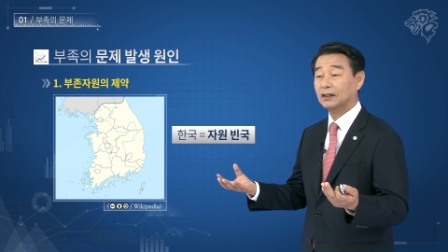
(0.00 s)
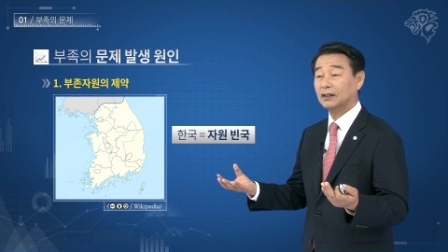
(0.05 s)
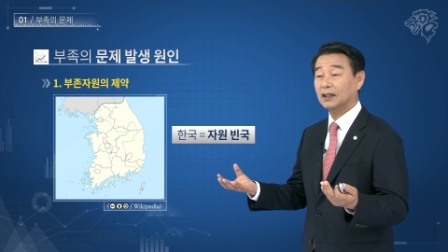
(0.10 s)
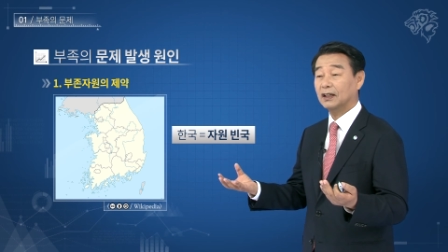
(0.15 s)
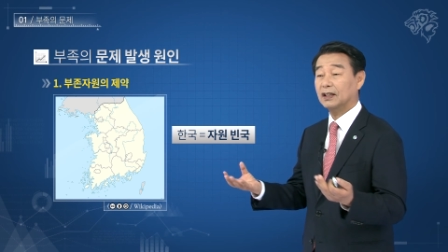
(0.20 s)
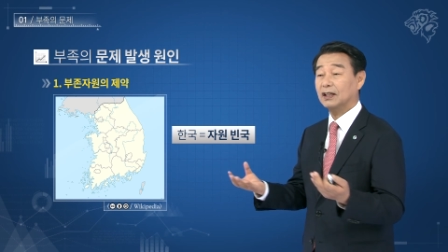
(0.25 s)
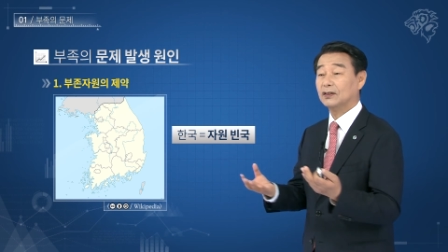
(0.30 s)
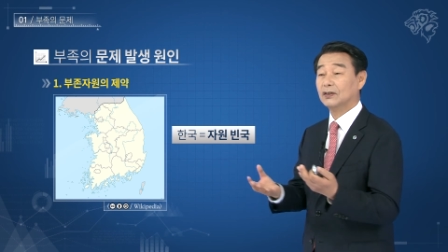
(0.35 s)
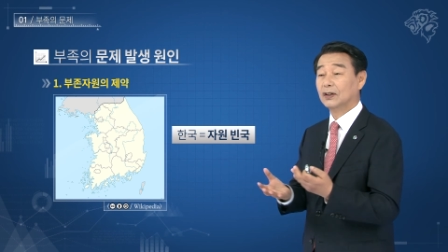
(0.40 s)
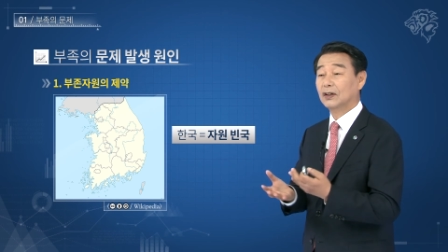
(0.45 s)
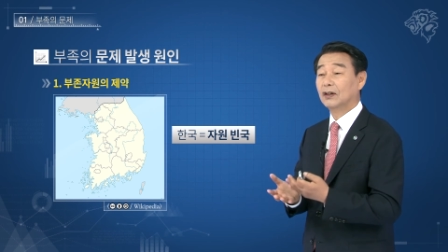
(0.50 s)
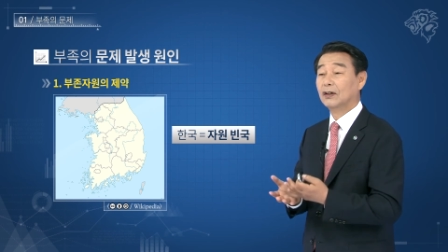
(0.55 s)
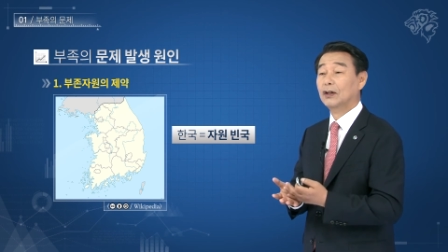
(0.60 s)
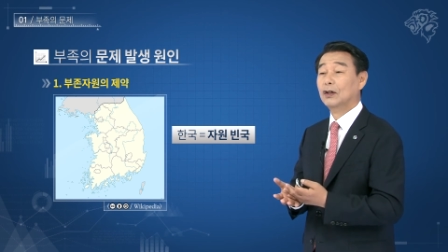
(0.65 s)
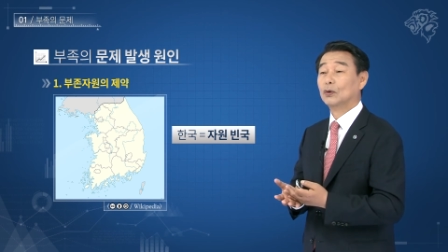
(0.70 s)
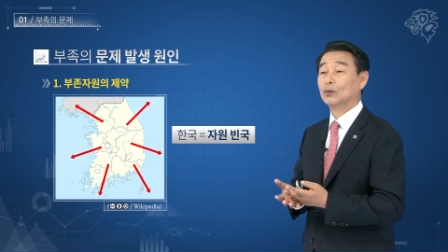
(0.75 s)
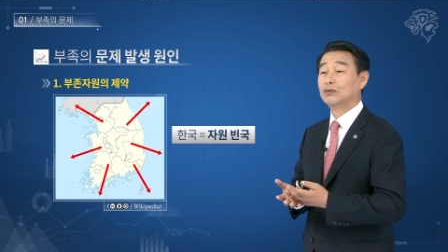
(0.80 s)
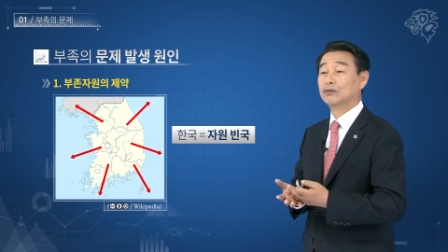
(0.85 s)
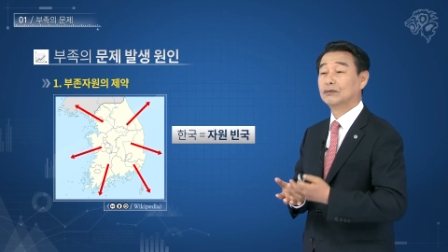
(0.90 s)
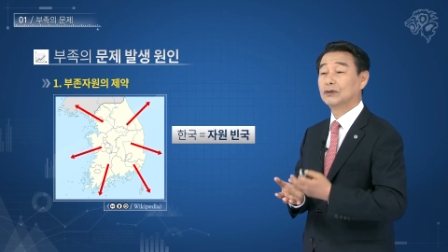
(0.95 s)
따라서
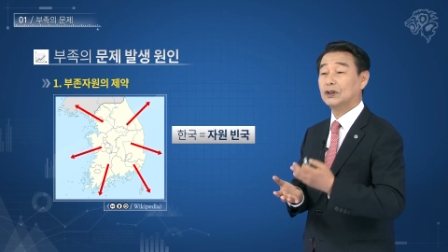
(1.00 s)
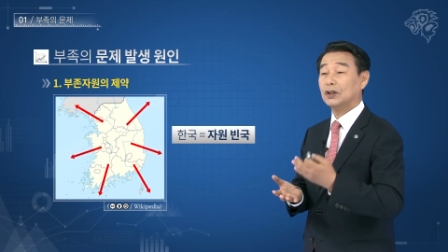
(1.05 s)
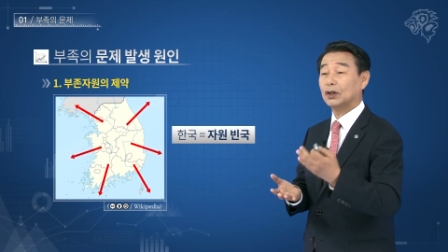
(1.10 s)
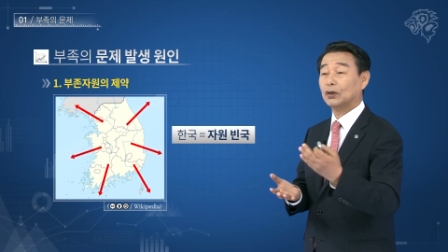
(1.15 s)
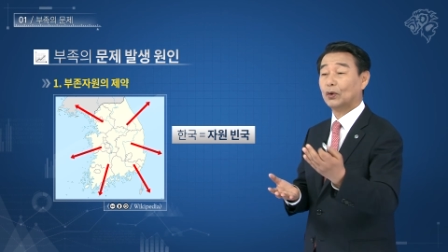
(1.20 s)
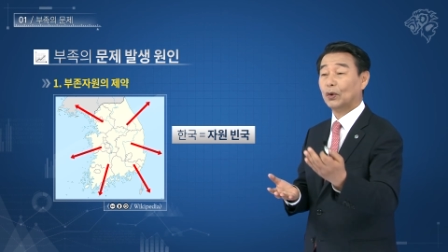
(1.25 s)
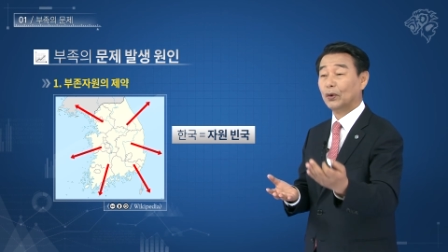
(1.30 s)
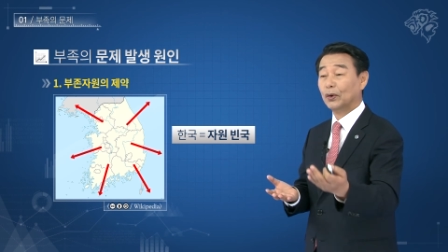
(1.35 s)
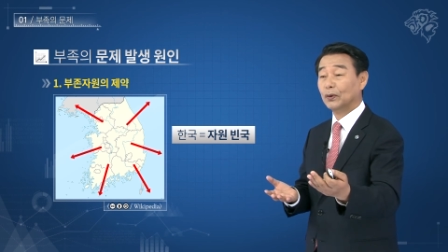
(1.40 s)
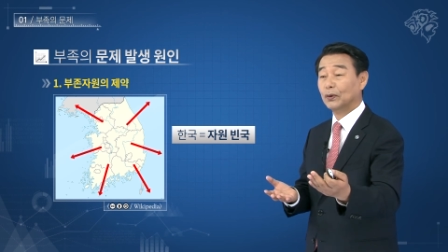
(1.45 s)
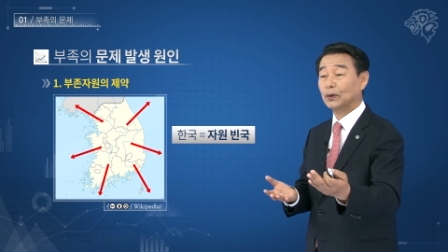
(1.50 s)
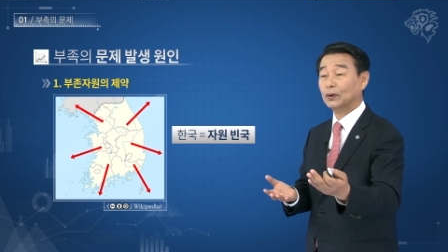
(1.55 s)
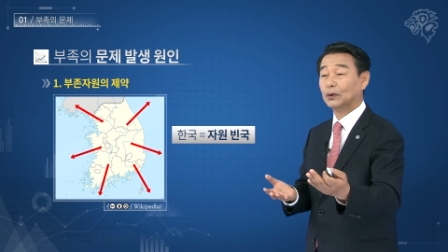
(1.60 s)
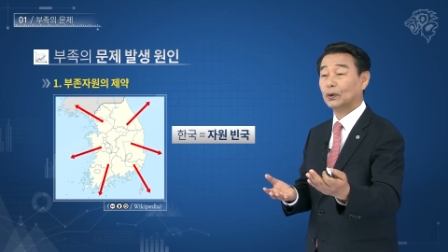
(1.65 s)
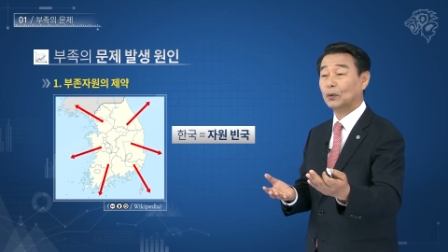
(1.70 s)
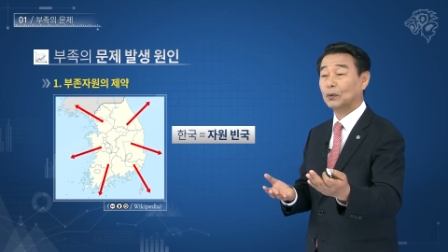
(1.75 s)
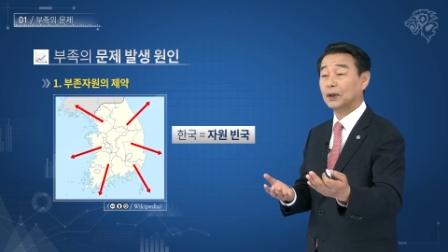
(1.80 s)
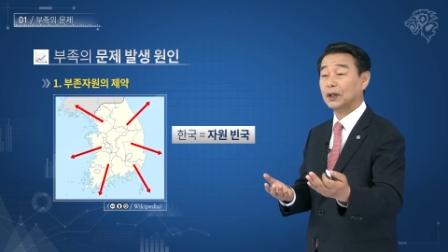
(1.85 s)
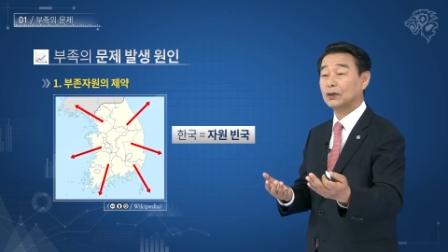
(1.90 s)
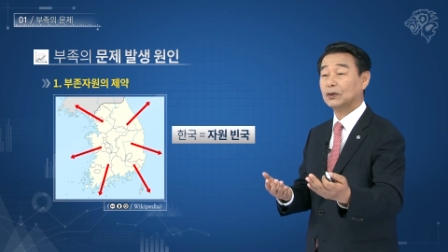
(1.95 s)
국제 교역을
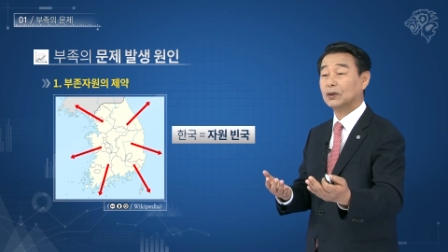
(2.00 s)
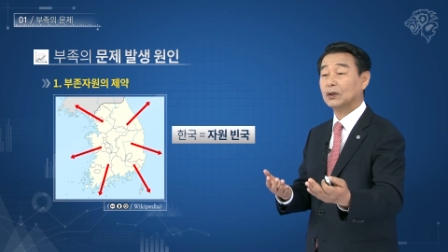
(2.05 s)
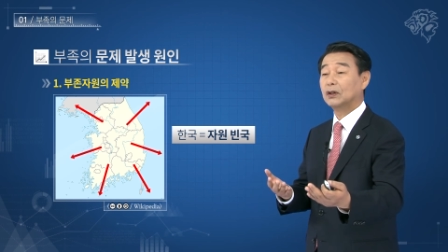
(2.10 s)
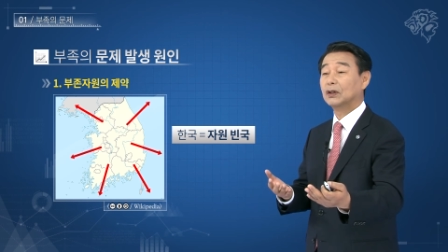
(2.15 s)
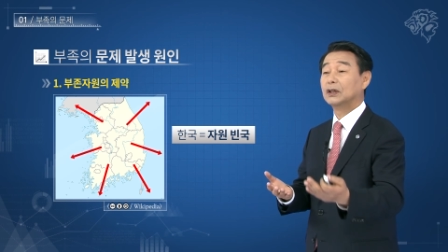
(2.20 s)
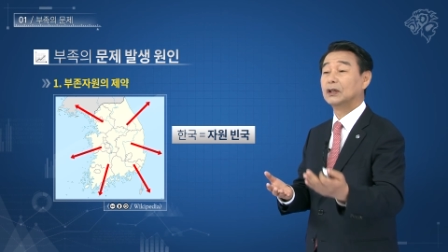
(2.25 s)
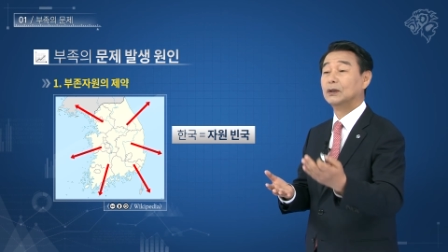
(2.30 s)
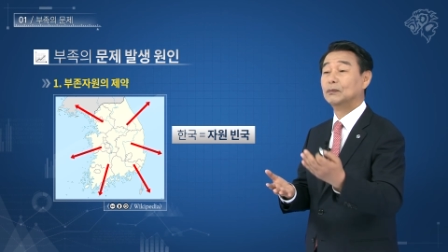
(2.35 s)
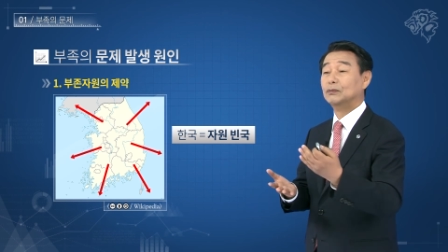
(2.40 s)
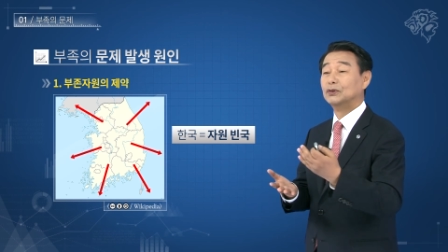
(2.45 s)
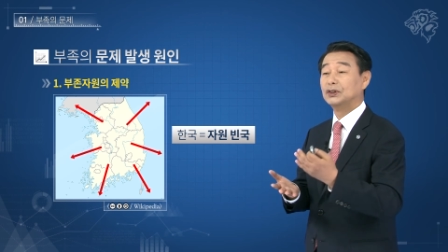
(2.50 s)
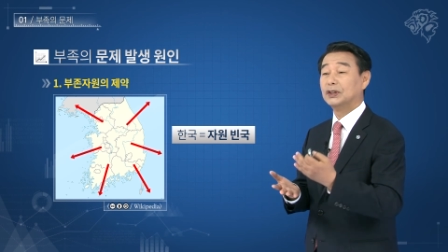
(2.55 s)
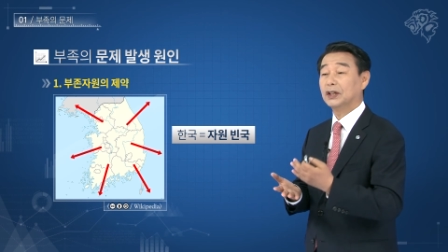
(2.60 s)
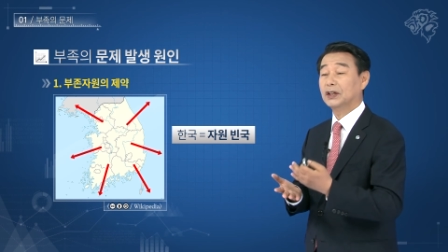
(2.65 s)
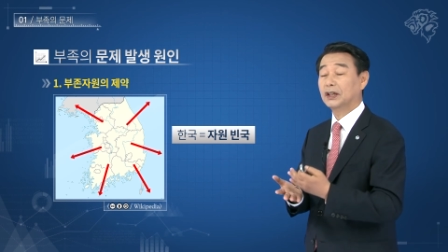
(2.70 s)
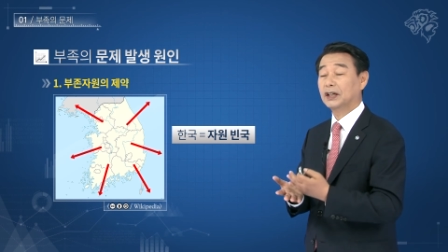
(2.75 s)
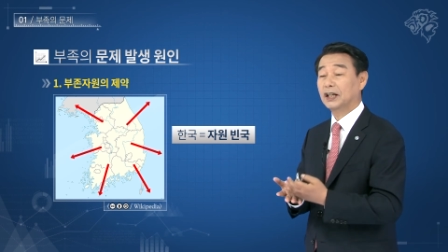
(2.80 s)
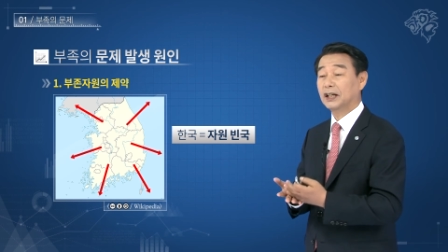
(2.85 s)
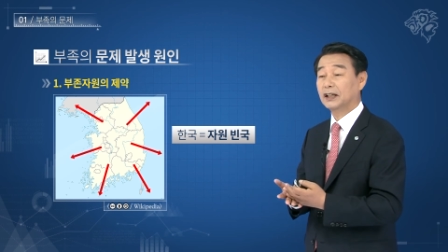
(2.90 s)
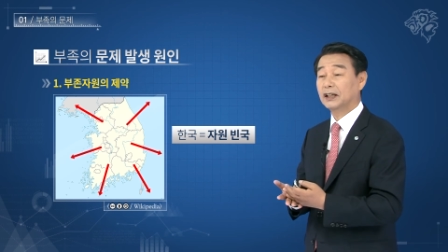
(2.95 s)
통해서 이
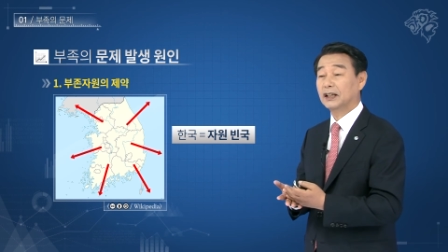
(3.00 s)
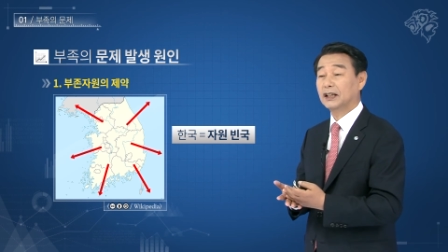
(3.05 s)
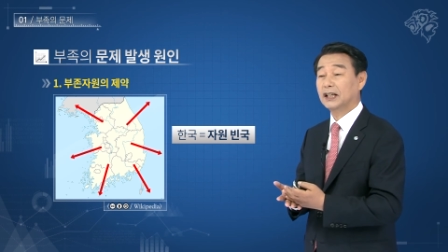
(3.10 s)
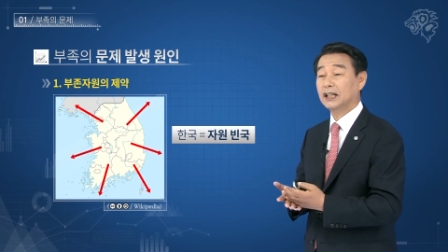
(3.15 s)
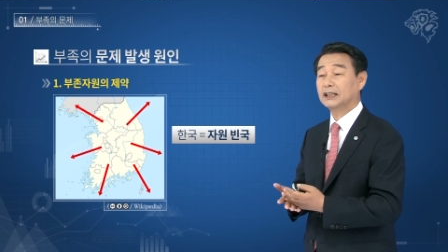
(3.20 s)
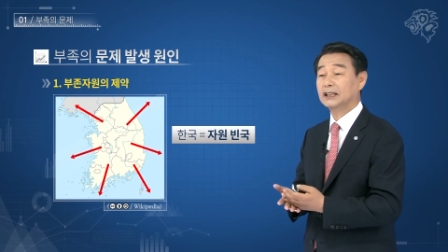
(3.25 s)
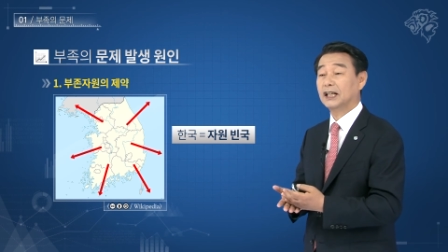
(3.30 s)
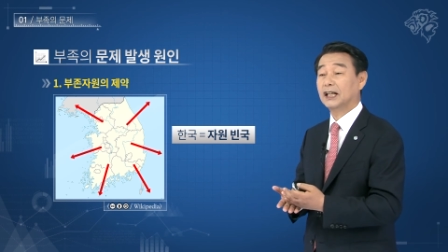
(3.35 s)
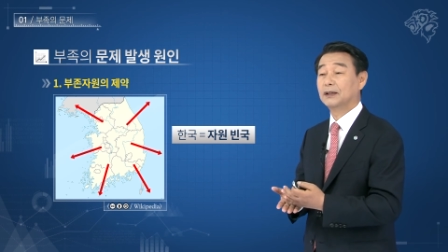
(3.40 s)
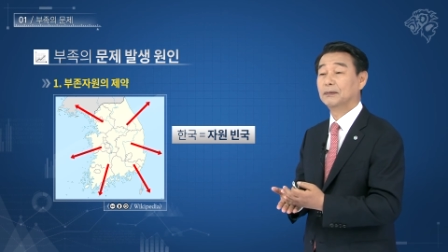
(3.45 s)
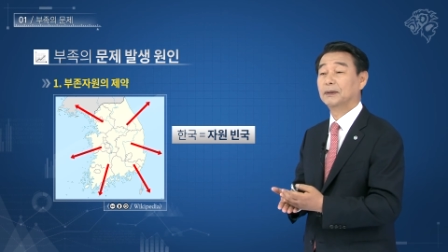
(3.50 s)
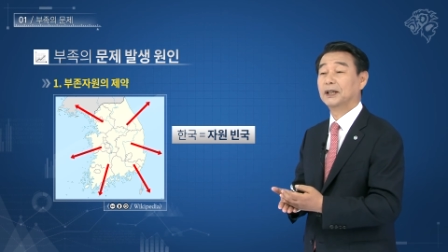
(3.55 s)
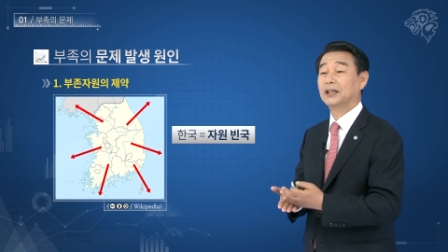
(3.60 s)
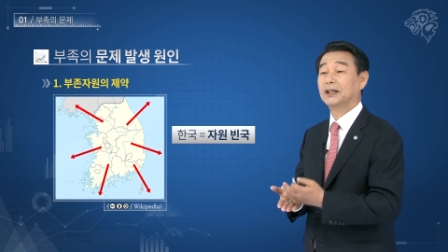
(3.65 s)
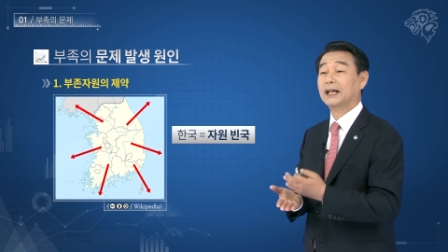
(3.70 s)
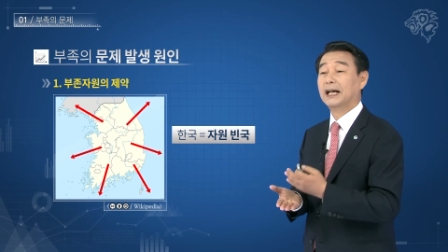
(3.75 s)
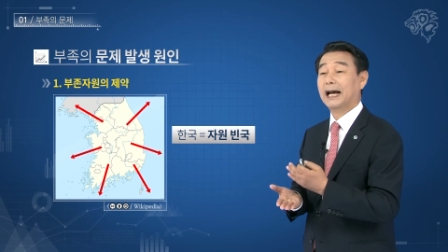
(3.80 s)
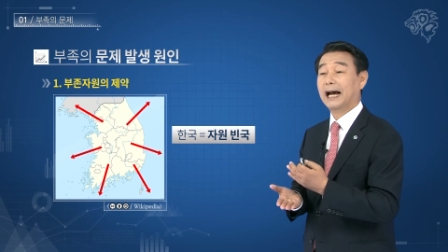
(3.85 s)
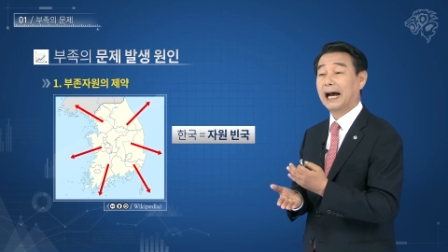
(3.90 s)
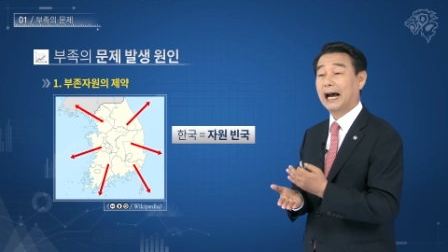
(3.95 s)
문제를 해결하지 않으면